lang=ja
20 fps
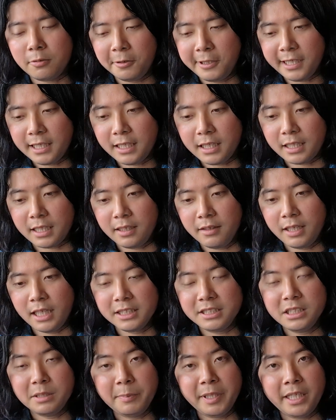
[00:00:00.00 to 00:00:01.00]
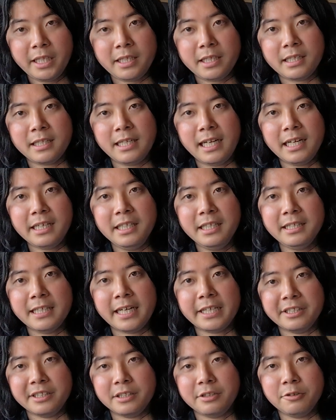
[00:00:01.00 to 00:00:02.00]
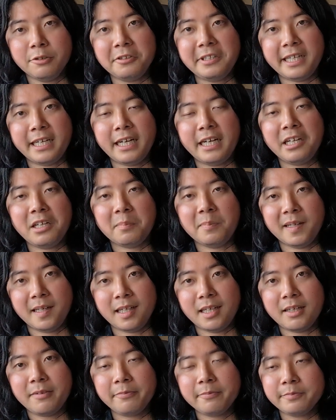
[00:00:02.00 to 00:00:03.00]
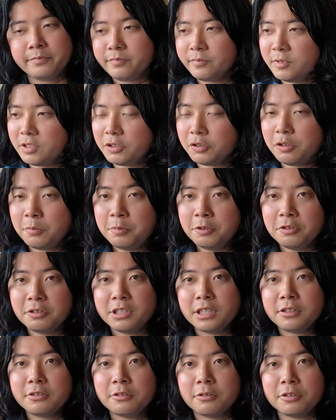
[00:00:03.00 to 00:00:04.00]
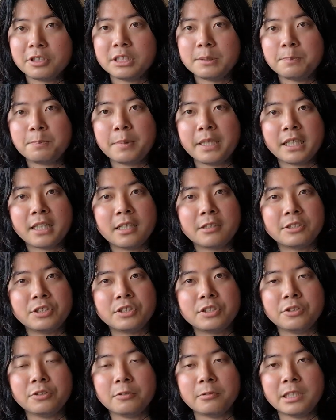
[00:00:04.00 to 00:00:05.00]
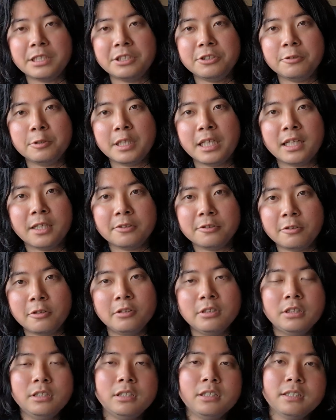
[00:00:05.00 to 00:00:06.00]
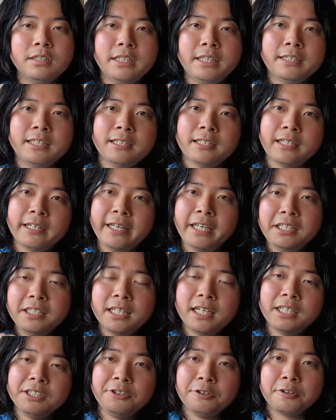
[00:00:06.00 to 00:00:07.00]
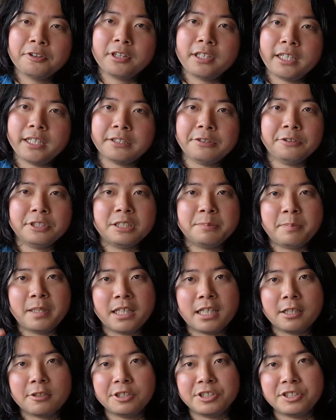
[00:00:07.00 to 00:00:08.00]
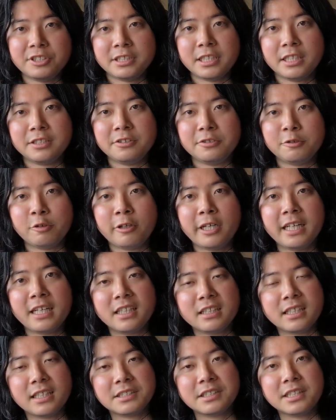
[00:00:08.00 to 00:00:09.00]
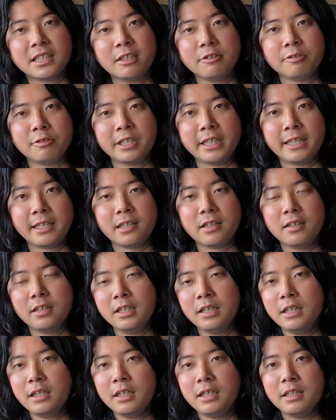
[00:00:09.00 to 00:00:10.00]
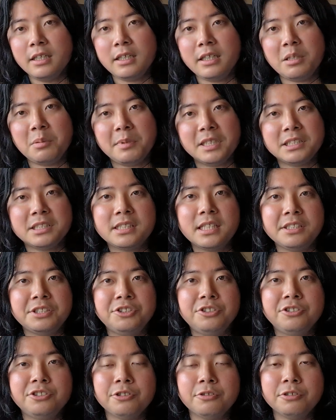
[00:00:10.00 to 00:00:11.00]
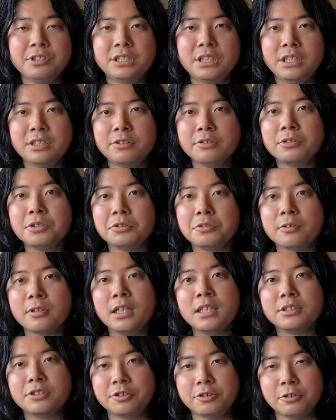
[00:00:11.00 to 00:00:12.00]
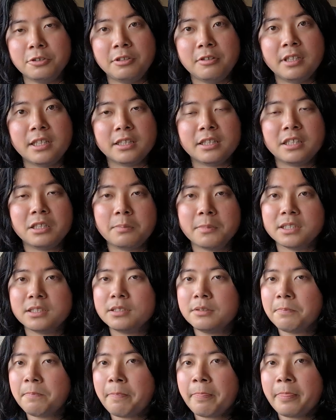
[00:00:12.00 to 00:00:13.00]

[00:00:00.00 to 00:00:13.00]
これが集められないのであれば、そのプロジェクトの失敗確率っていうのは非常に上がると。で、ただレイヤーによってその失敗確率に対する捉え方が違うので、えー、まあしっかり主張していくっていうのが重要にはなってきます。